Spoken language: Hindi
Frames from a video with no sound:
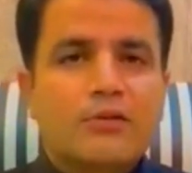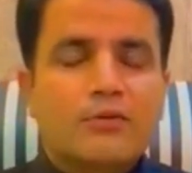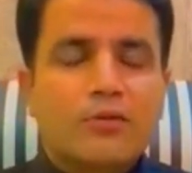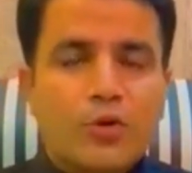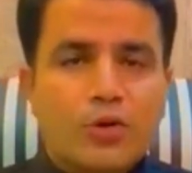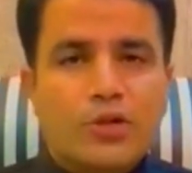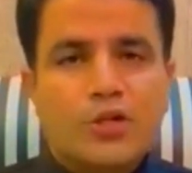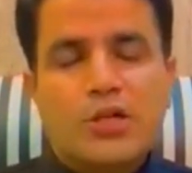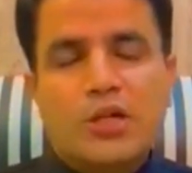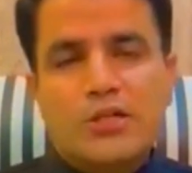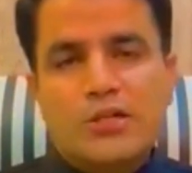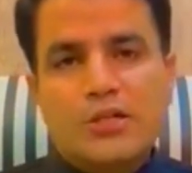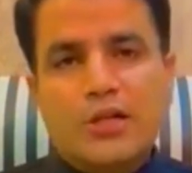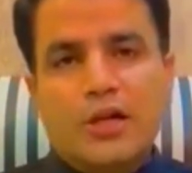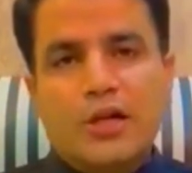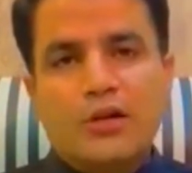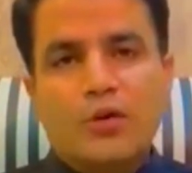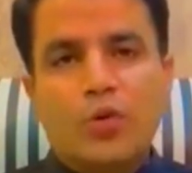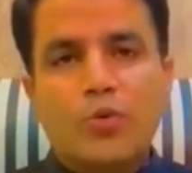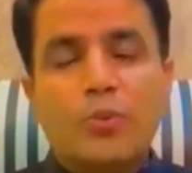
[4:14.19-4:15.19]
वो किया
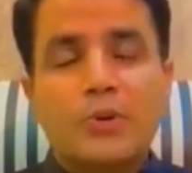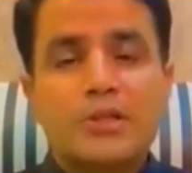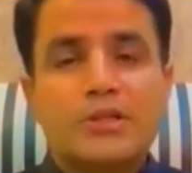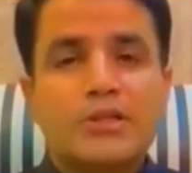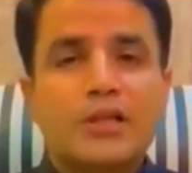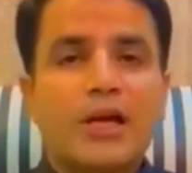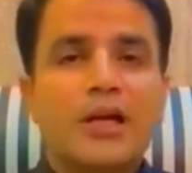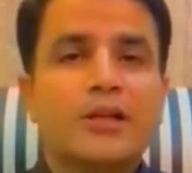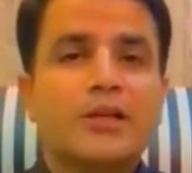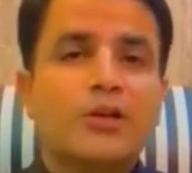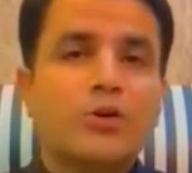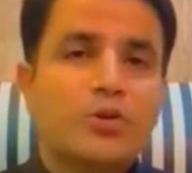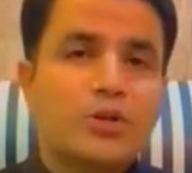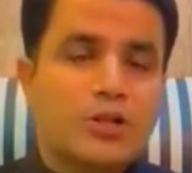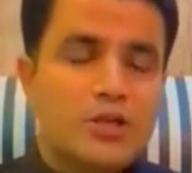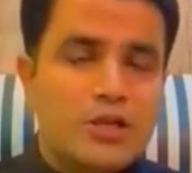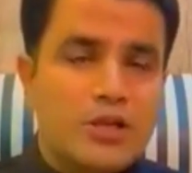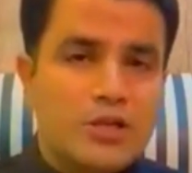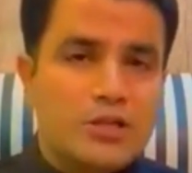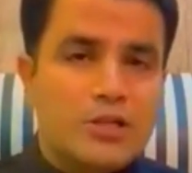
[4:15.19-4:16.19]
जाए ओपन ट्रायल क्यों
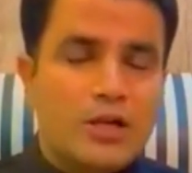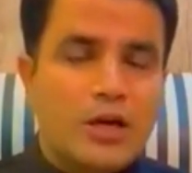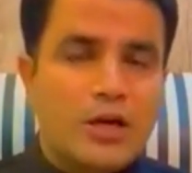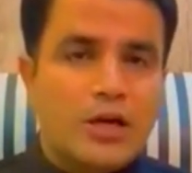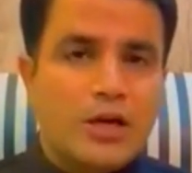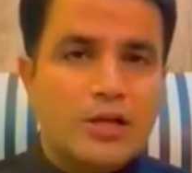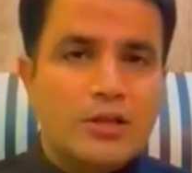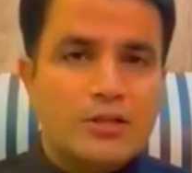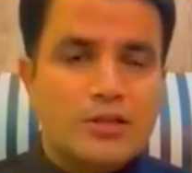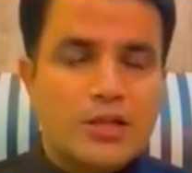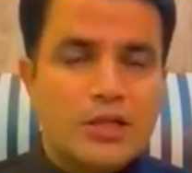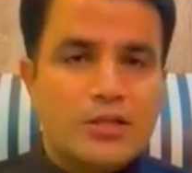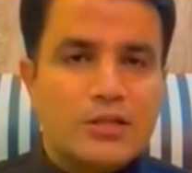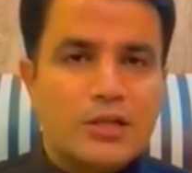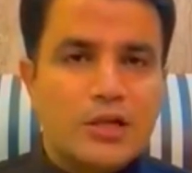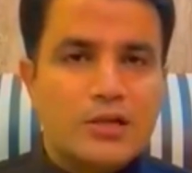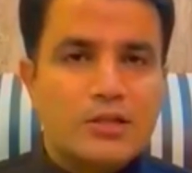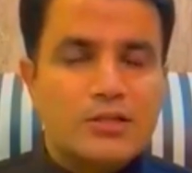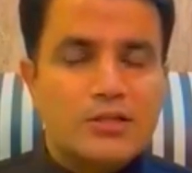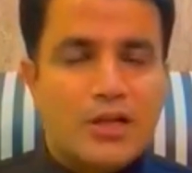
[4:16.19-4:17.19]
नहीं किया जा रहा है इस केस
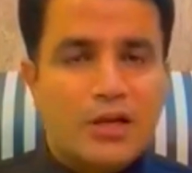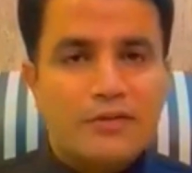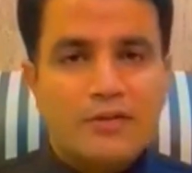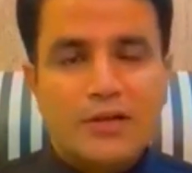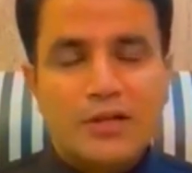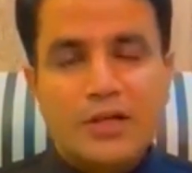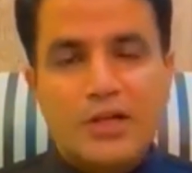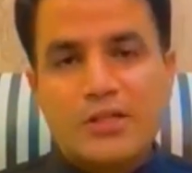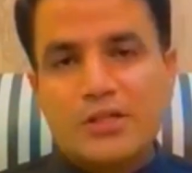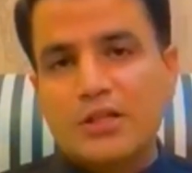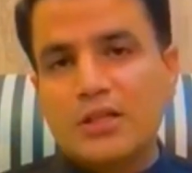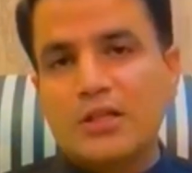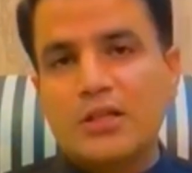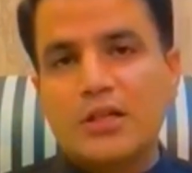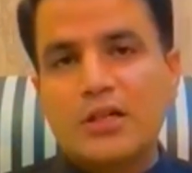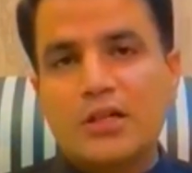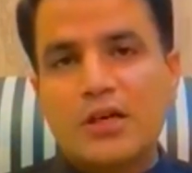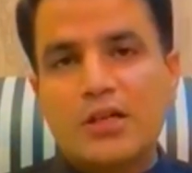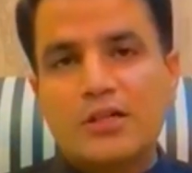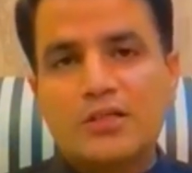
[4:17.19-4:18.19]
का साइफर केस के
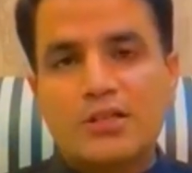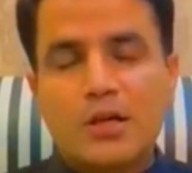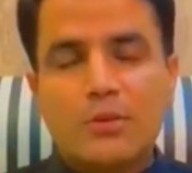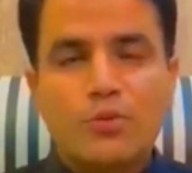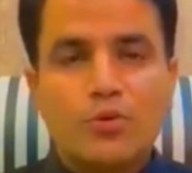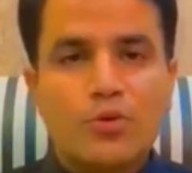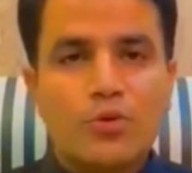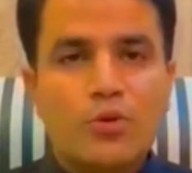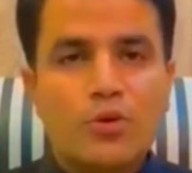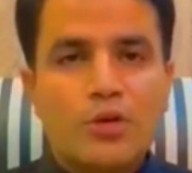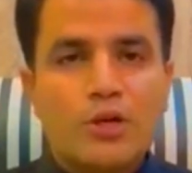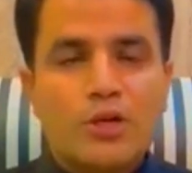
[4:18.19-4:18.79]
अंदर खान साहब को